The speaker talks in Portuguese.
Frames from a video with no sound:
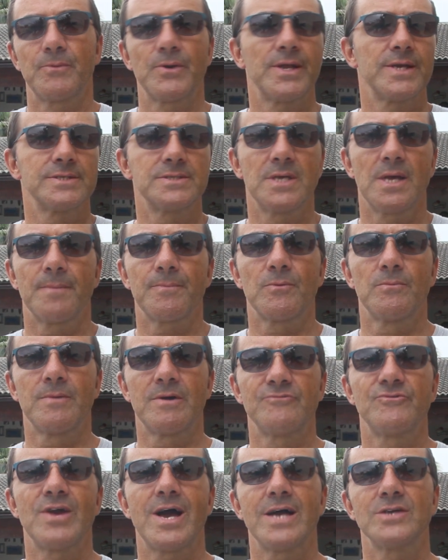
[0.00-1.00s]
por exemplo,
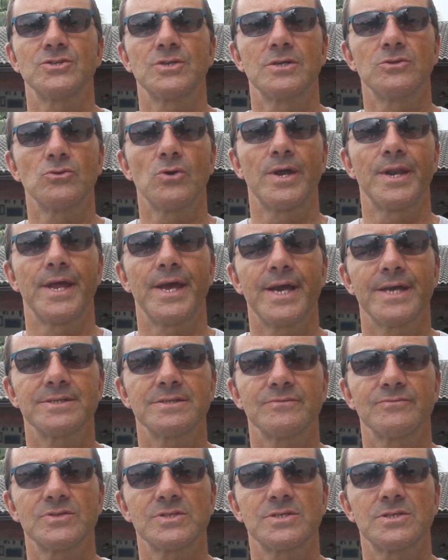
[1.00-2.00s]
numa viagem à
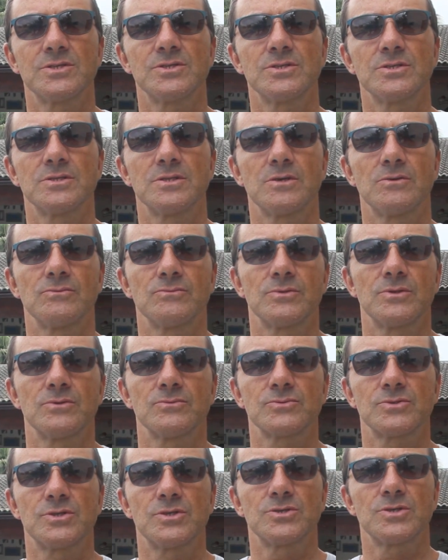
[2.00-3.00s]
Indonésia, você não,
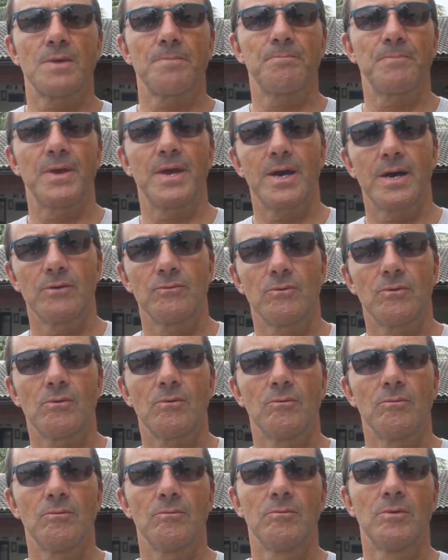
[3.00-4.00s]
não seja pego
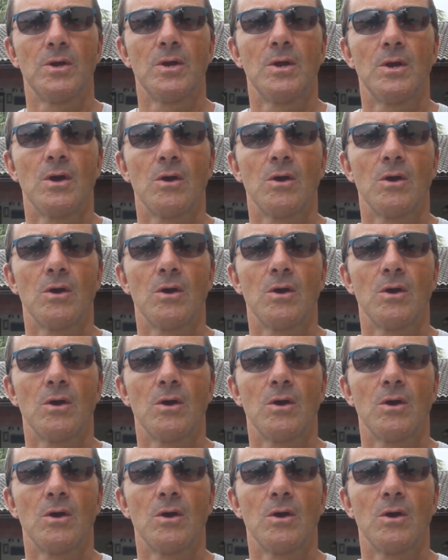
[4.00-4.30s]
com